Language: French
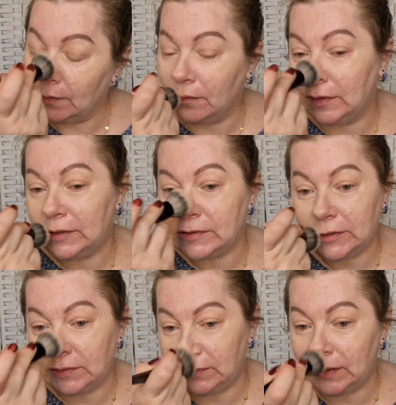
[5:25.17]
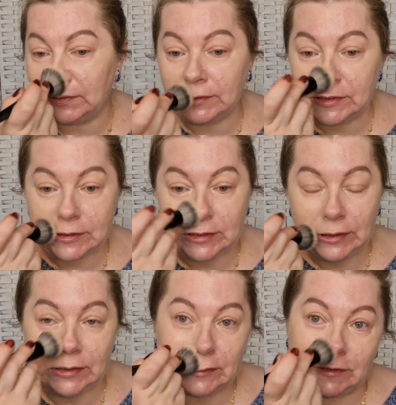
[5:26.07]
Ouais, cette
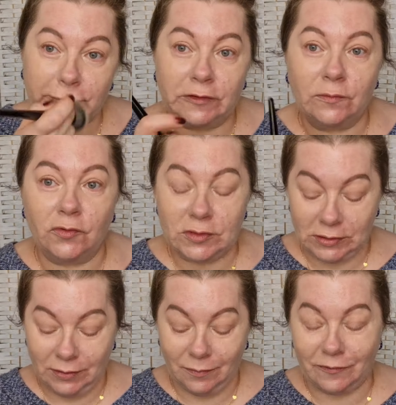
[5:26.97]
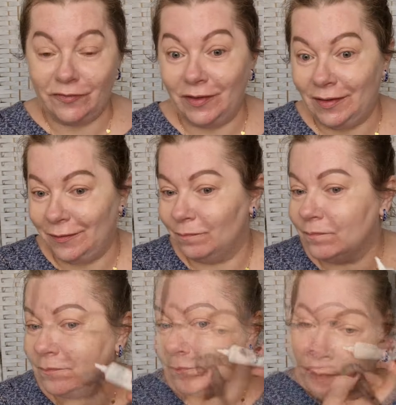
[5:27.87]
teinte-ci, c'est vraiment ce qu'il me fallait.
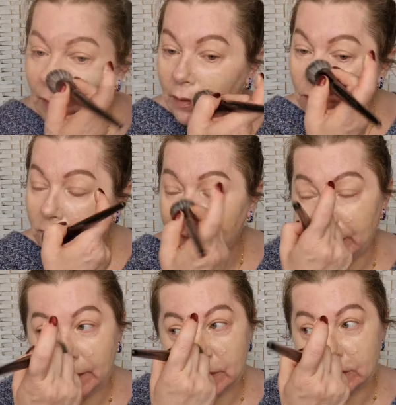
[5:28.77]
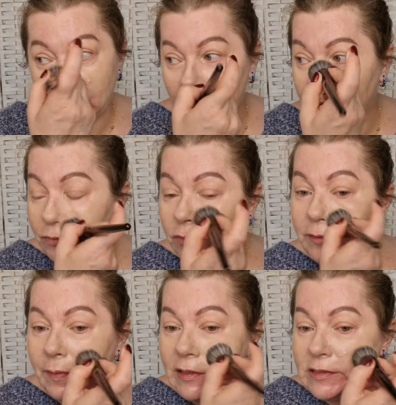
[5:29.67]
On n'a pas besoin de beaucoup
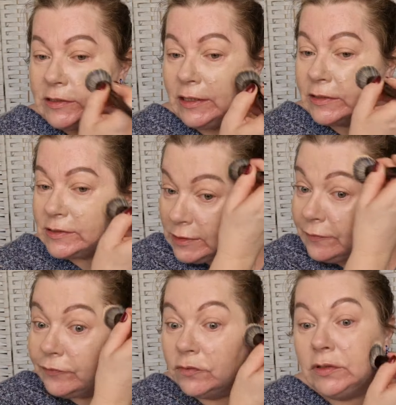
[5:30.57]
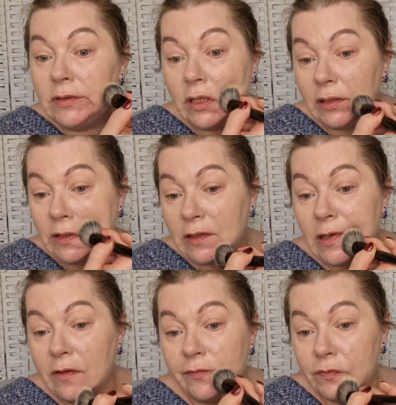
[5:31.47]
de matière. C'est un fond de teint qui est
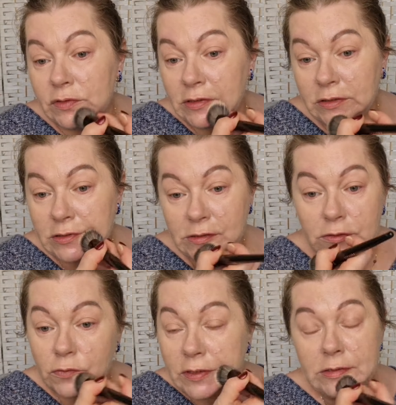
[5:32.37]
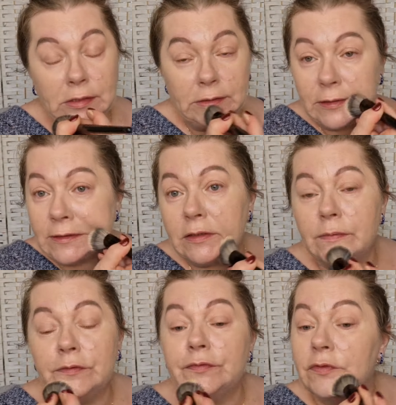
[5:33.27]
infusé soins. C'est un très, très
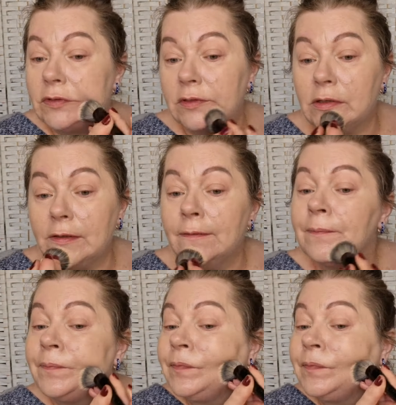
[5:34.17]
bon fond de teint.